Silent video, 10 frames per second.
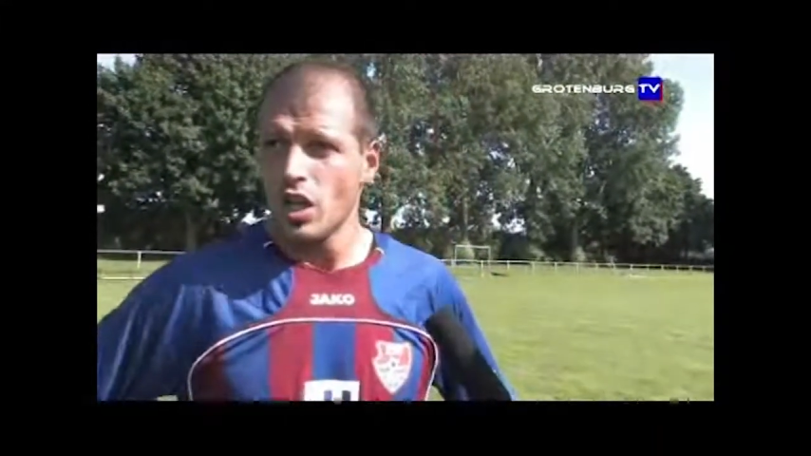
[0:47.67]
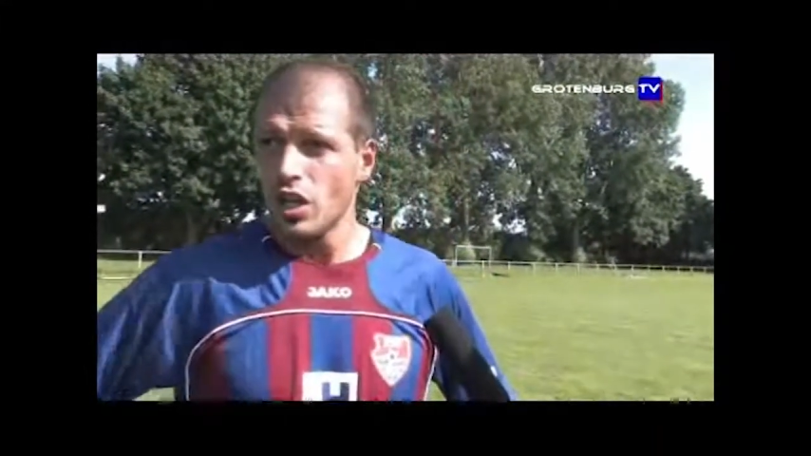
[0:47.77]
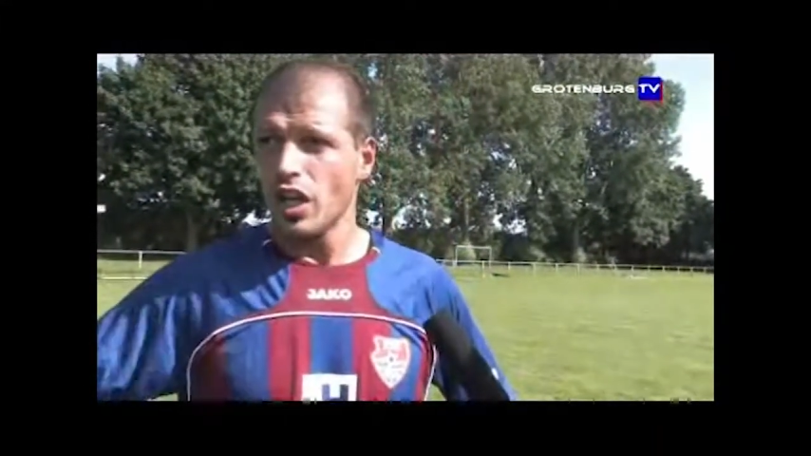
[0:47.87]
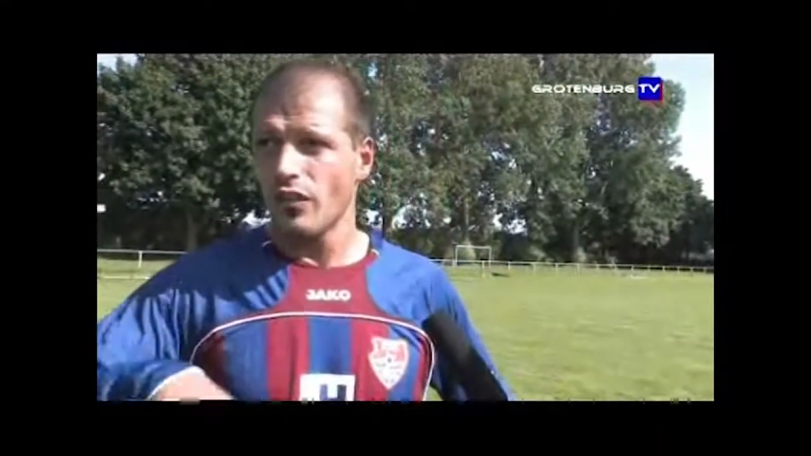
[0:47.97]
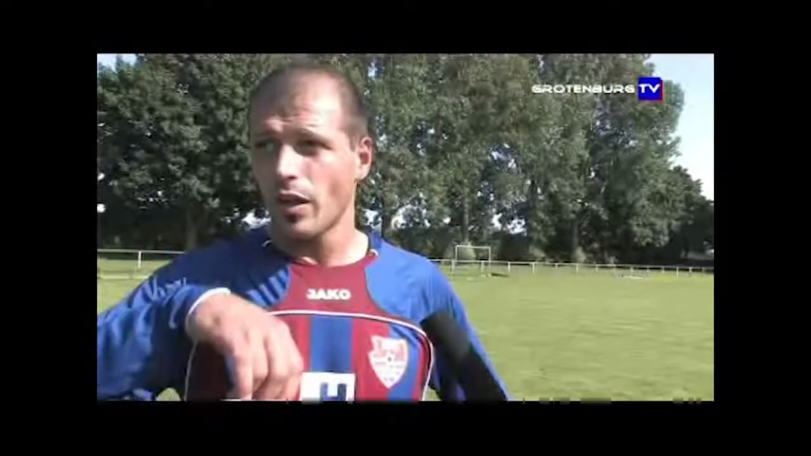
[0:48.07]

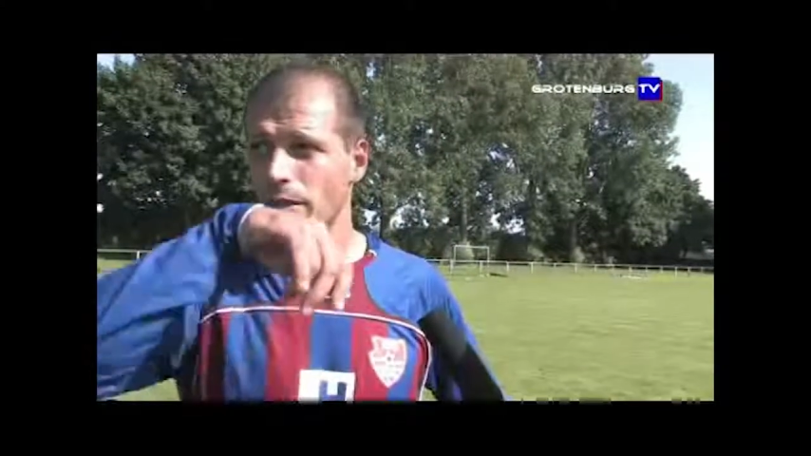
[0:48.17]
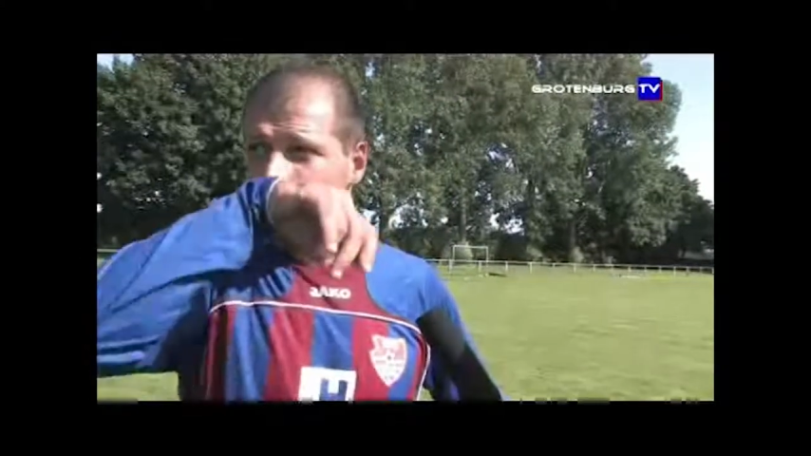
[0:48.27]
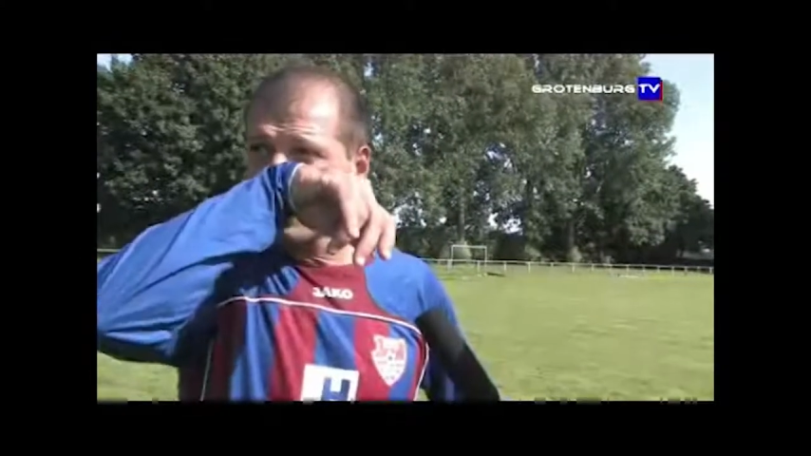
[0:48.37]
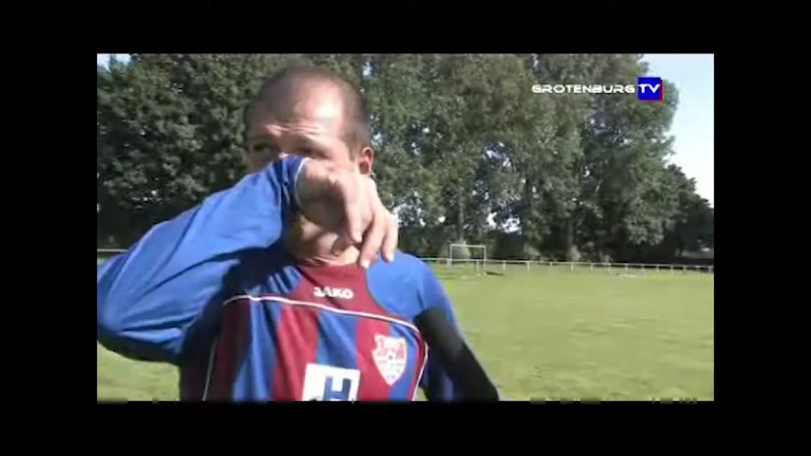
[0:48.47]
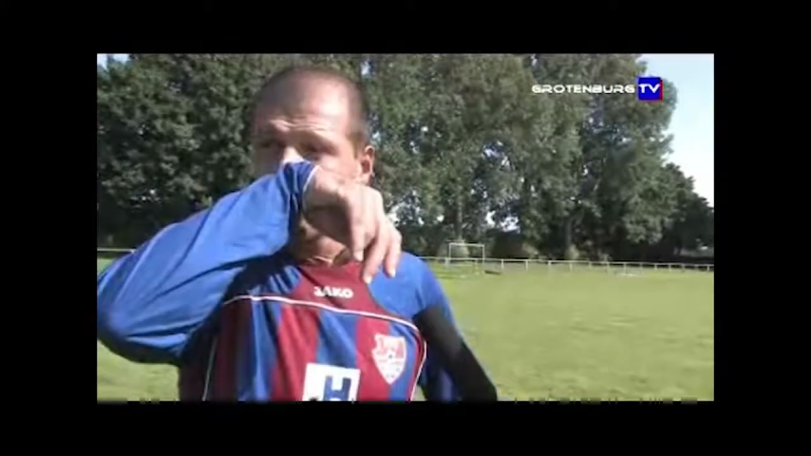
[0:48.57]
ja, wir haben jetzt
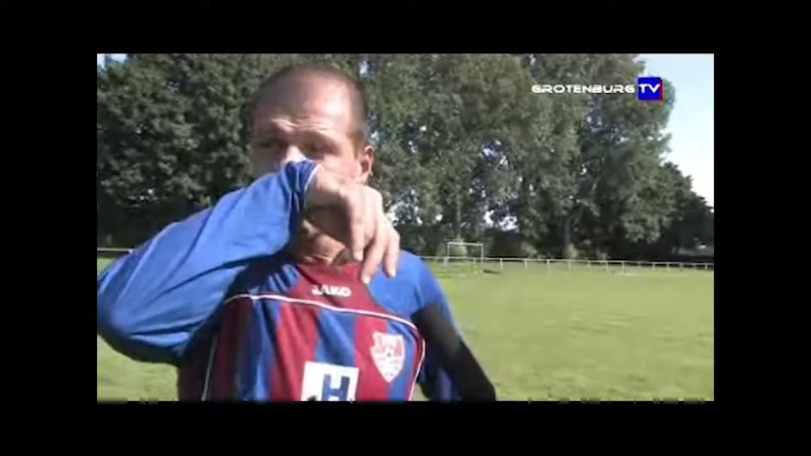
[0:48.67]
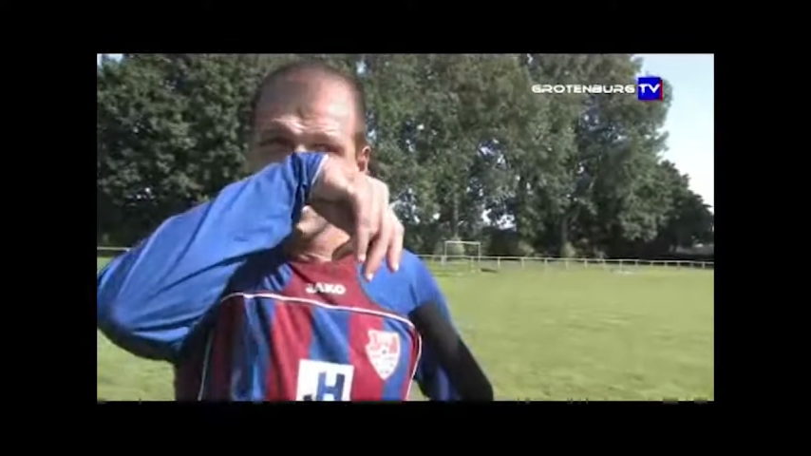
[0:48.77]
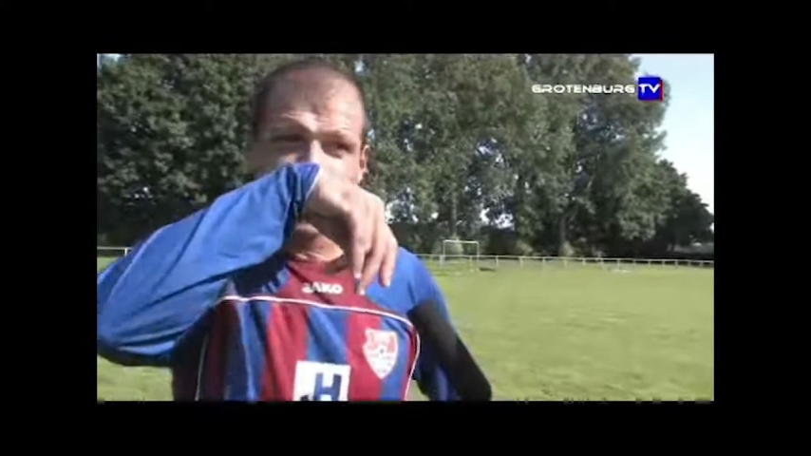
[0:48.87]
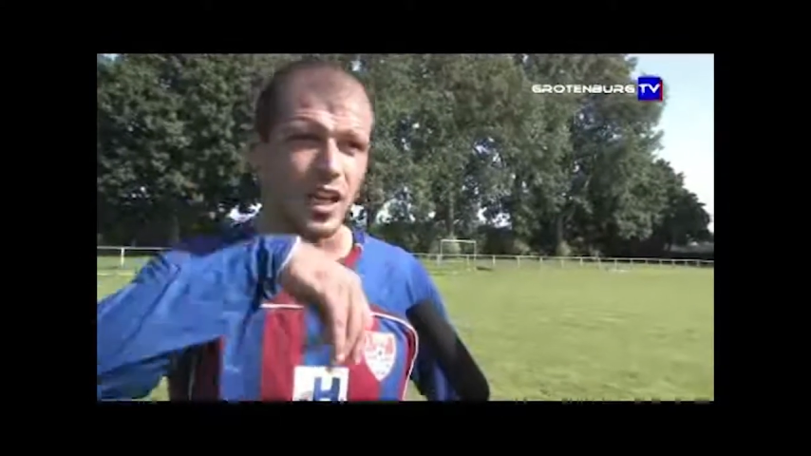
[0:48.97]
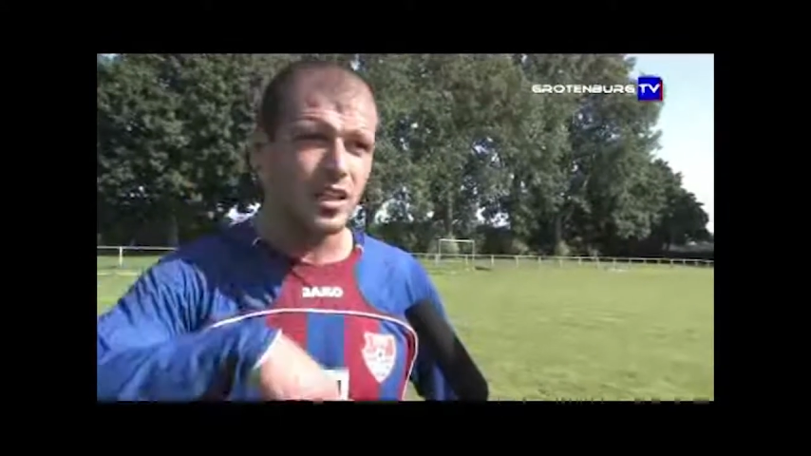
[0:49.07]
viele Spiele
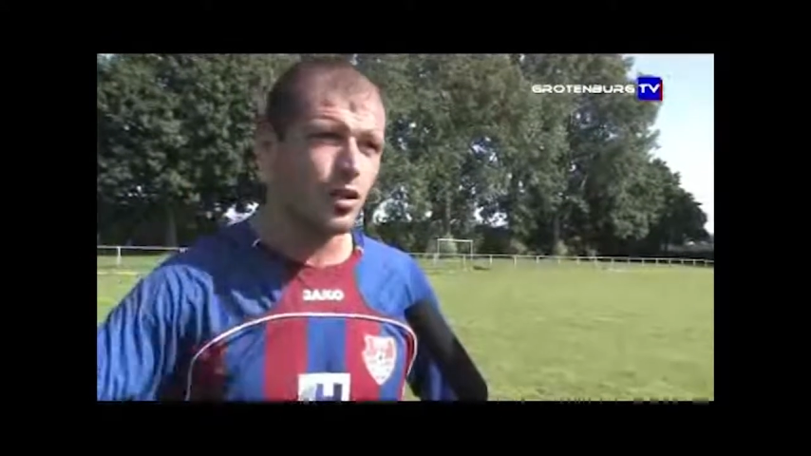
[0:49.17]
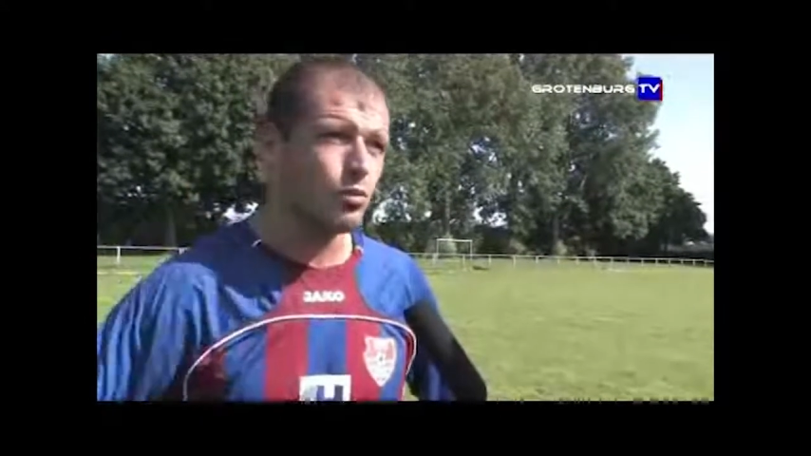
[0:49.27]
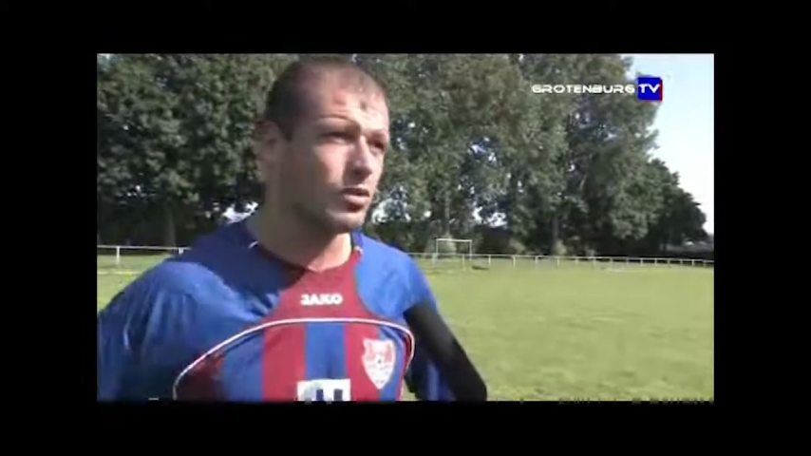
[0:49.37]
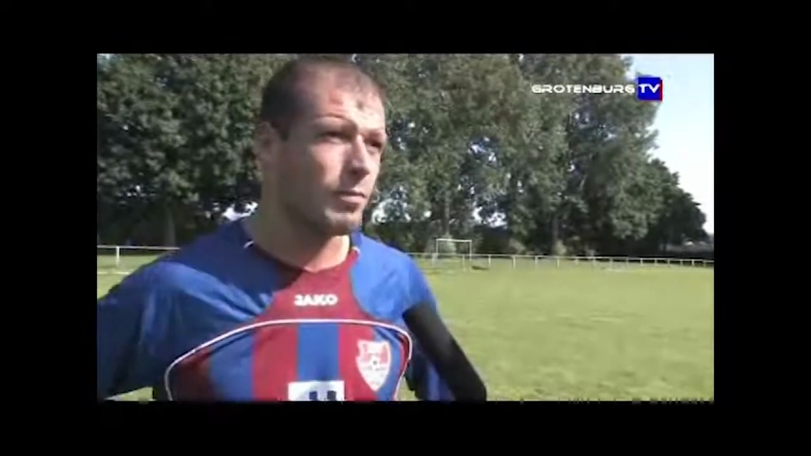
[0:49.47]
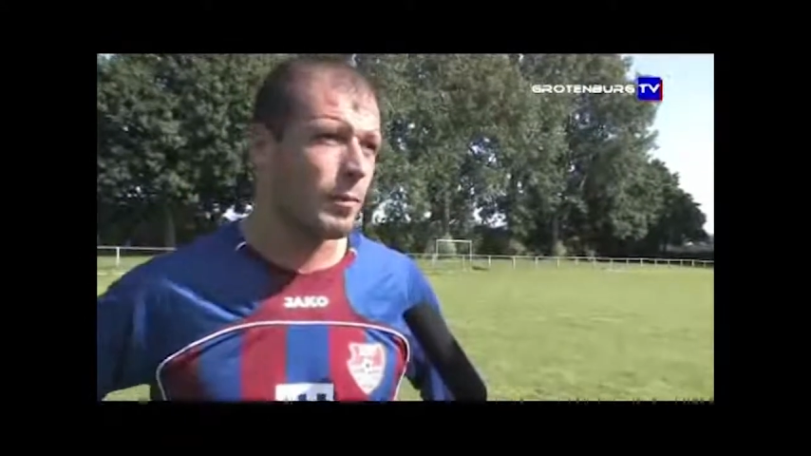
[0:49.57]
hintereinander
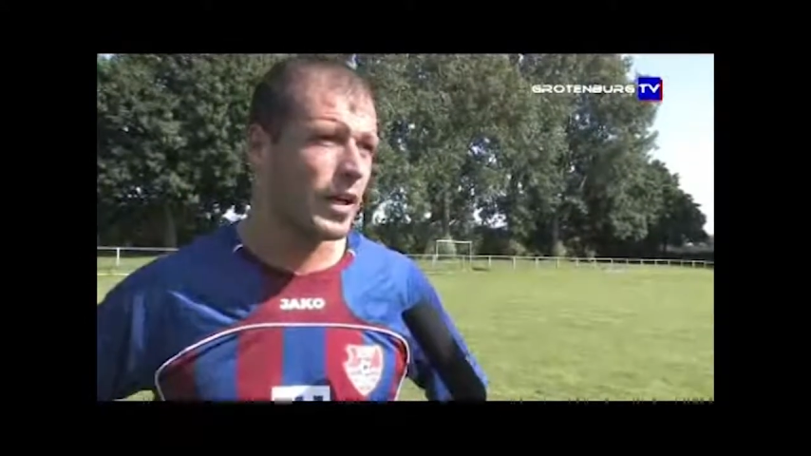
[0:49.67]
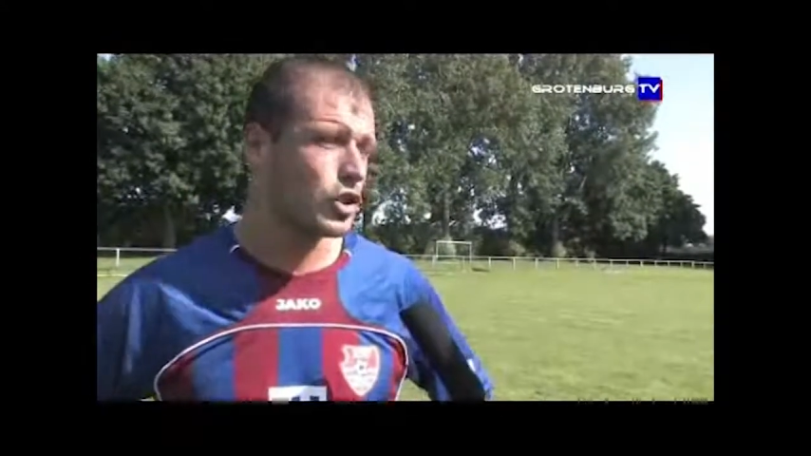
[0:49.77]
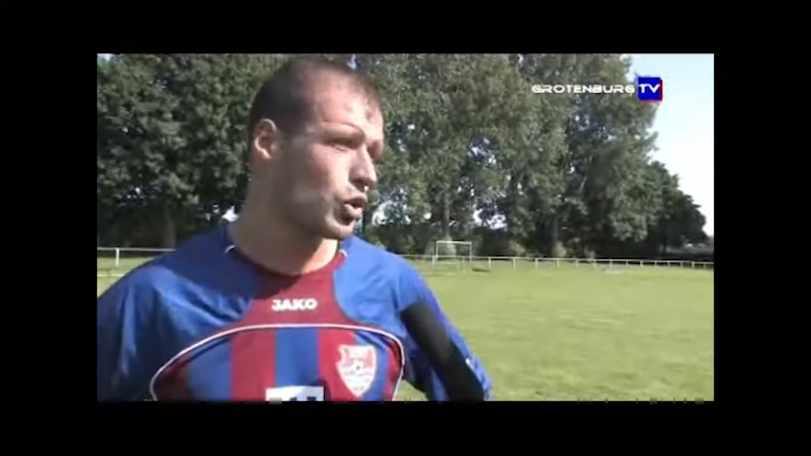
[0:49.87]
und man merkt